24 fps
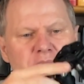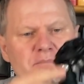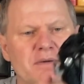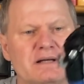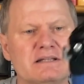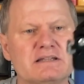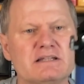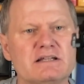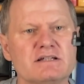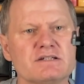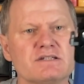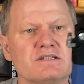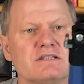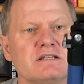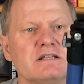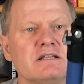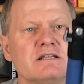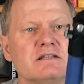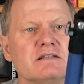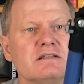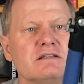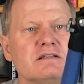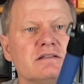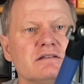patas
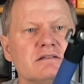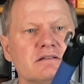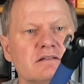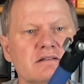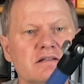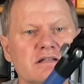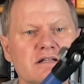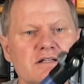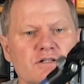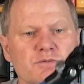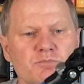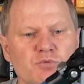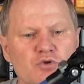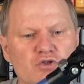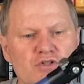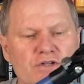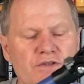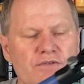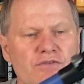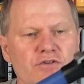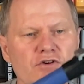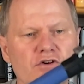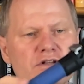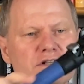tienen tres
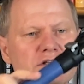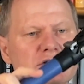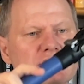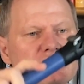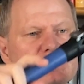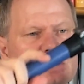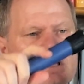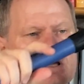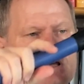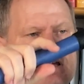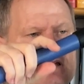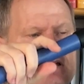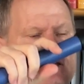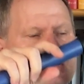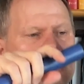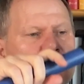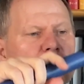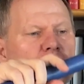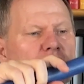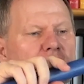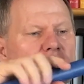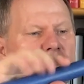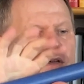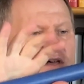posiciones y
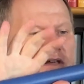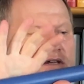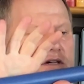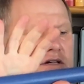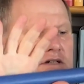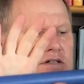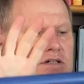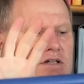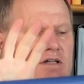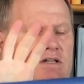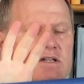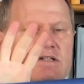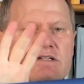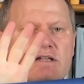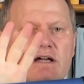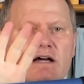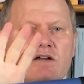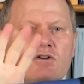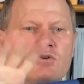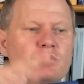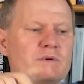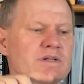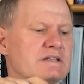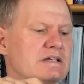una de ellas es a
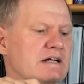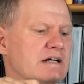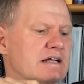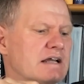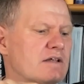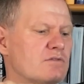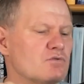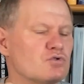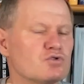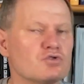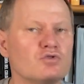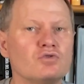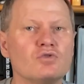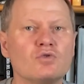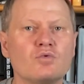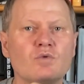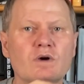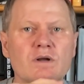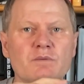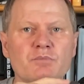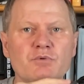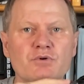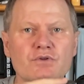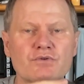90 grados, con lo
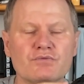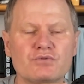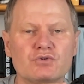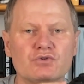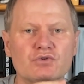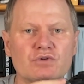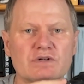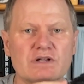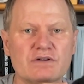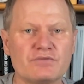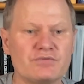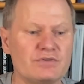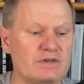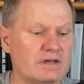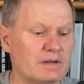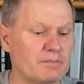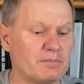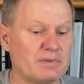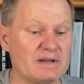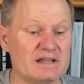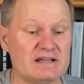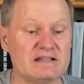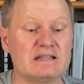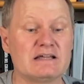cual puedo fotografiar
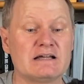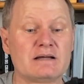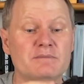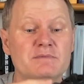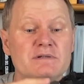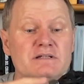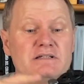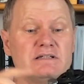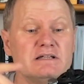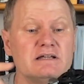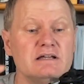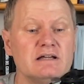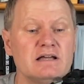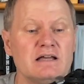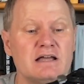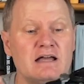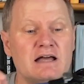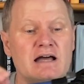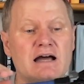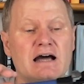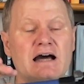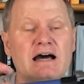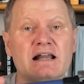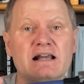prácticamente
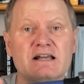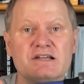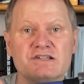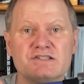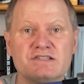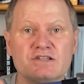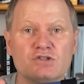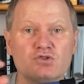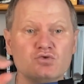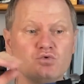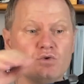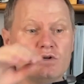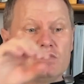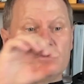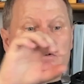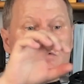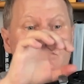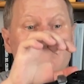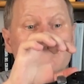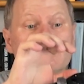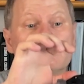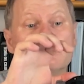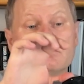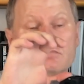a ras de
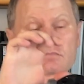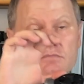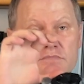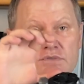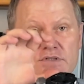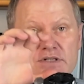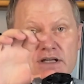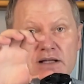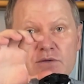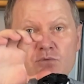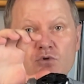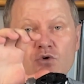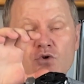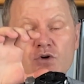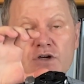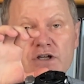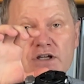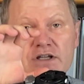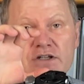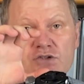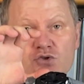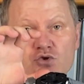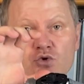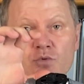suelo, salvo lo
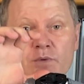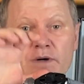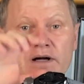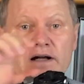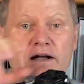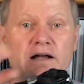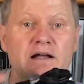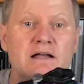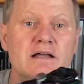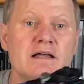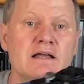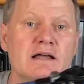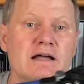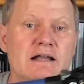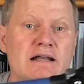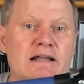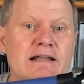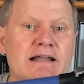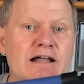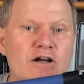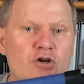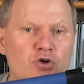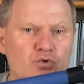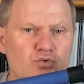que suba
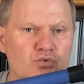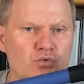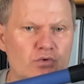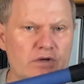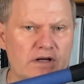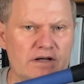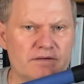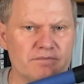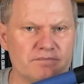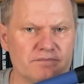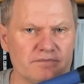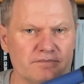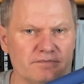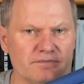la rótula.